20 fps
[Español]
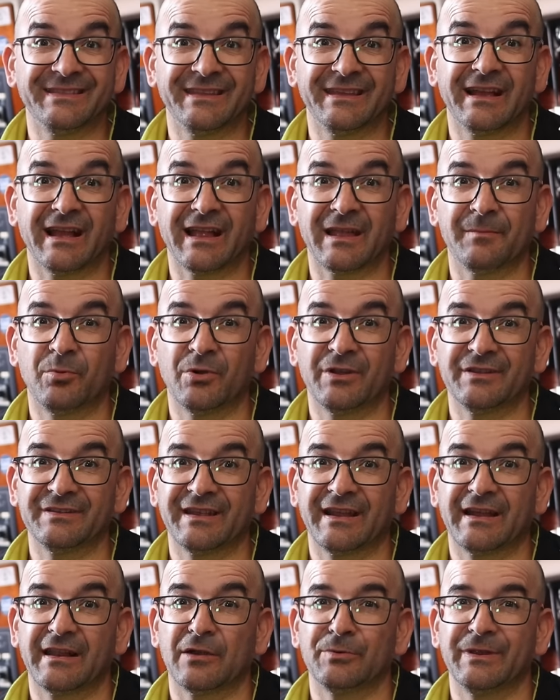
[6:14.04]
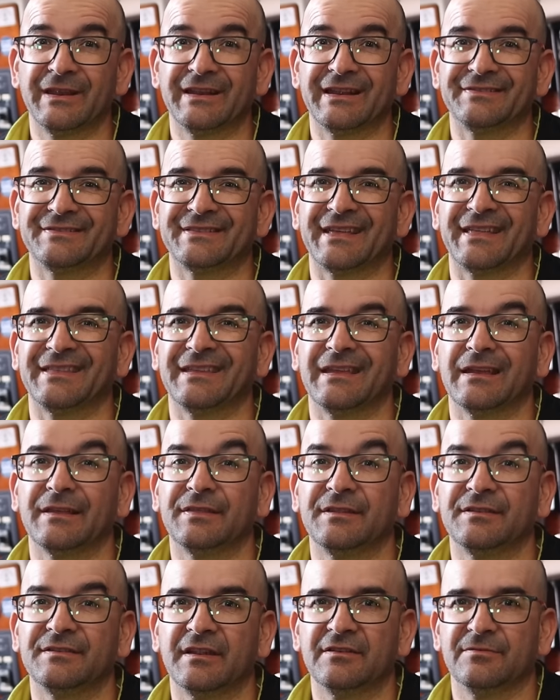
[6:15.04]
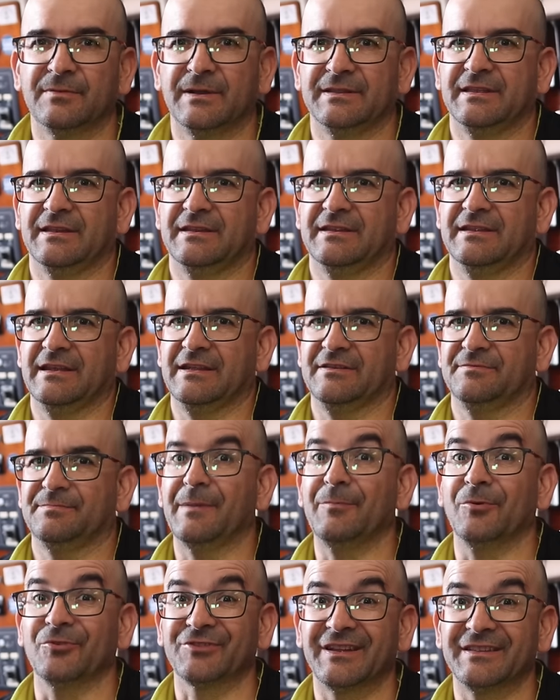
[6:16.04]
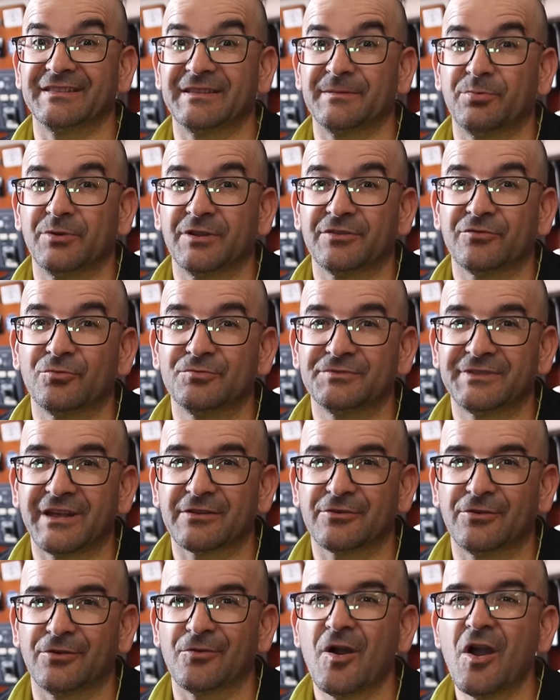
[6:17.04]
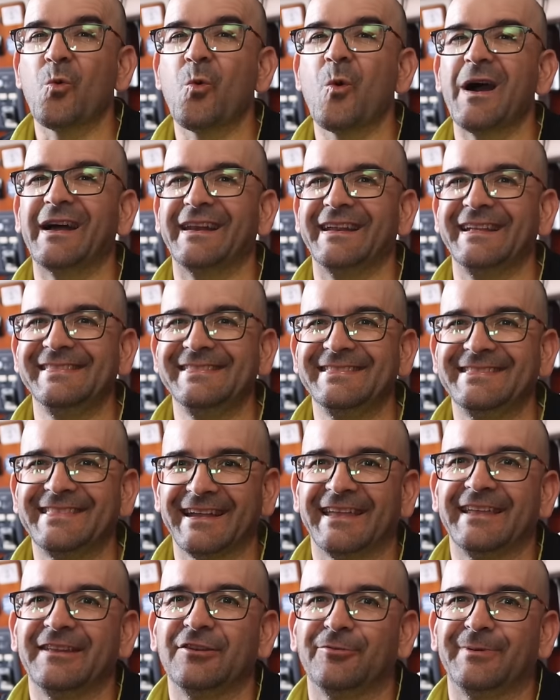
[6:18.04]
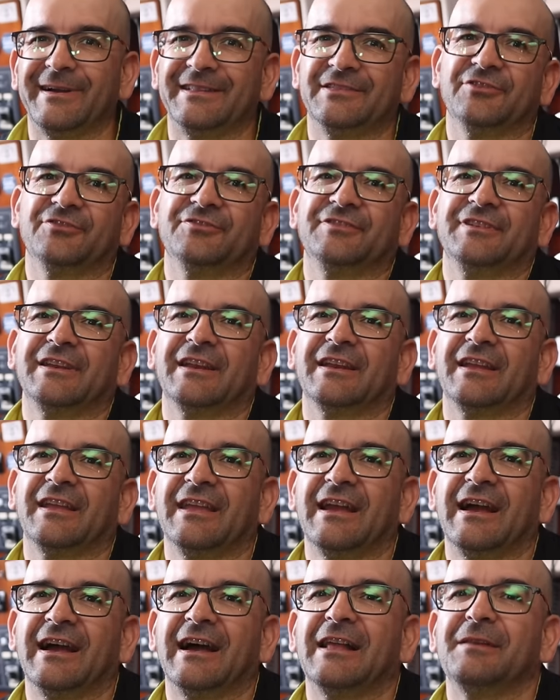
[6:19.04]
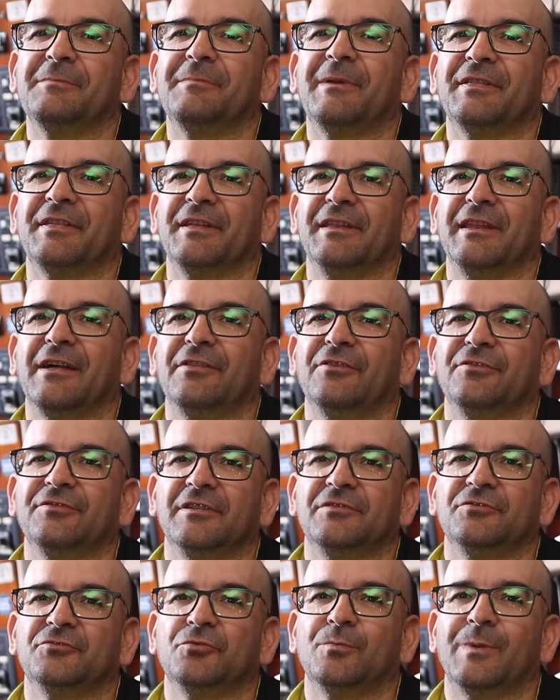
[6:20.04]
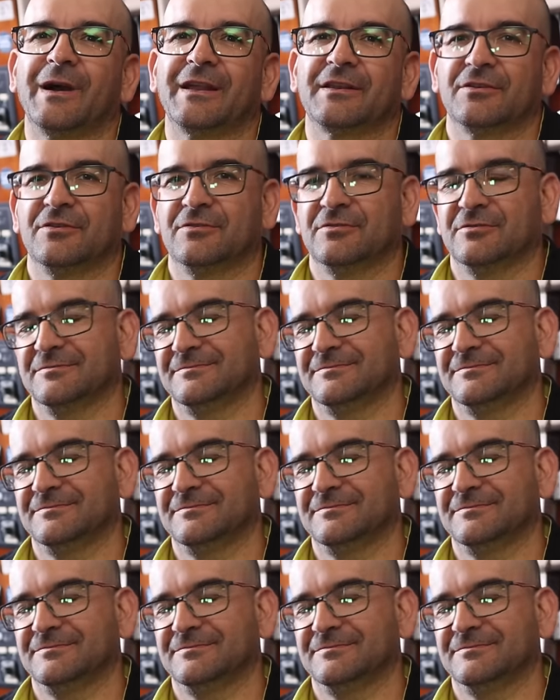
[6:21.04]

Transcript: indica que puedes llegar a unir hasta 16 baterías, vamos, que te puedes juntar con 40 kilovatios de energía almacenados en tu barco.